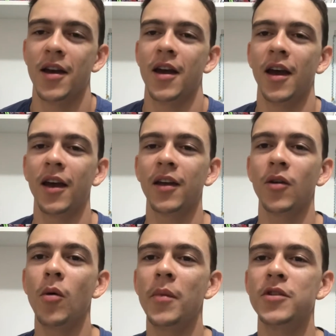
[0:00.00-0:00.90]
é
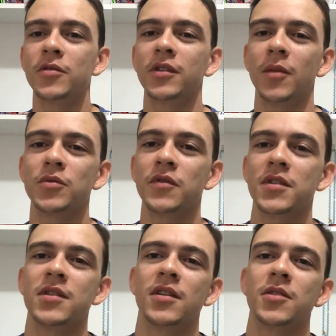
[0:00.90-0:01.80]
normalmente o tempo
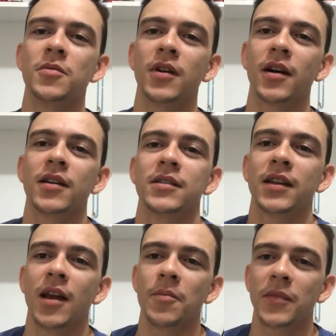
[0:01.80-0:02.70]
suficiente para o cara se
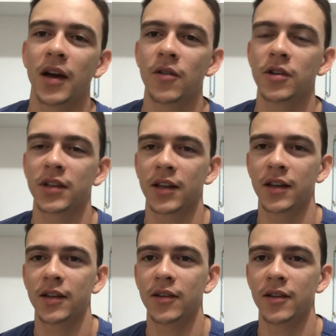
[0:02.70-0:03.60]
adaptar e gostar
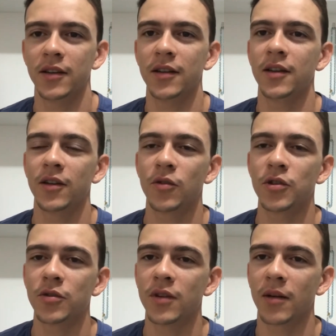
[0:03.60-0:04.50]
daquilo ali e
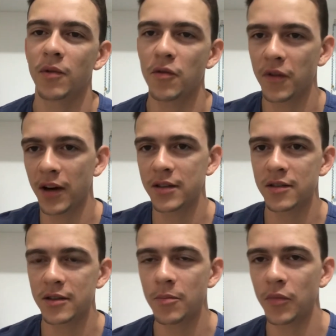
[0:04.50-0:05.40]
continuar. Mas eu vou falar
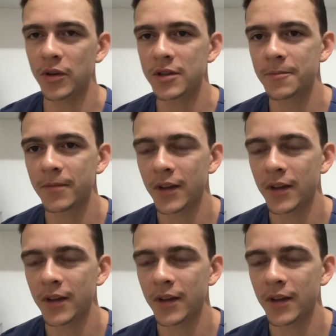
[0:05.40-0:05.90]
disso depois.